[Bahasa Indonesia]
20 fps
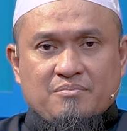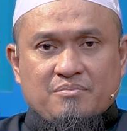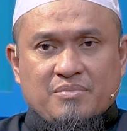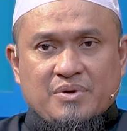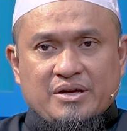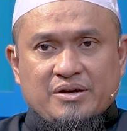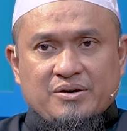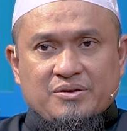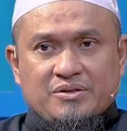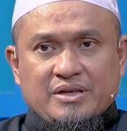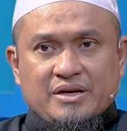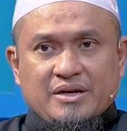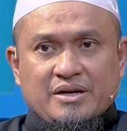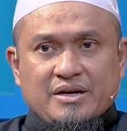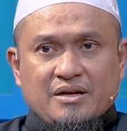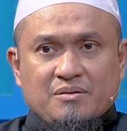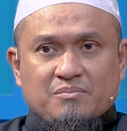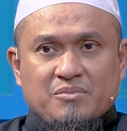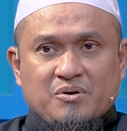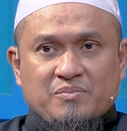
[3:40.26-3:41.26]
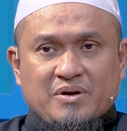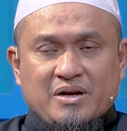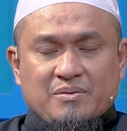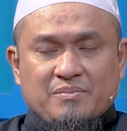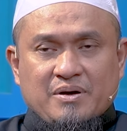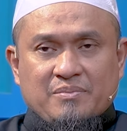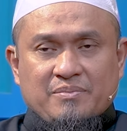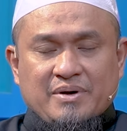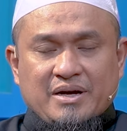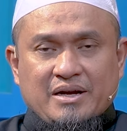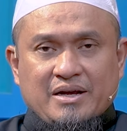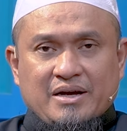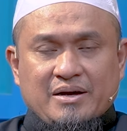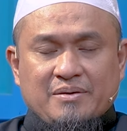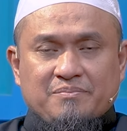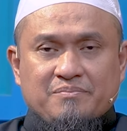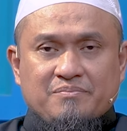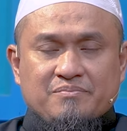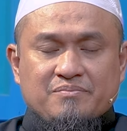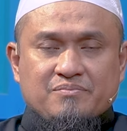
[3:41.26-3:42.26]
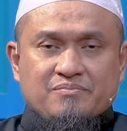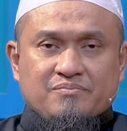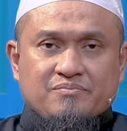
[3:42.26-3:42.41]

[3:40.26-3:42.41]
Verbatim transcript: beliau tinggal beberapa malam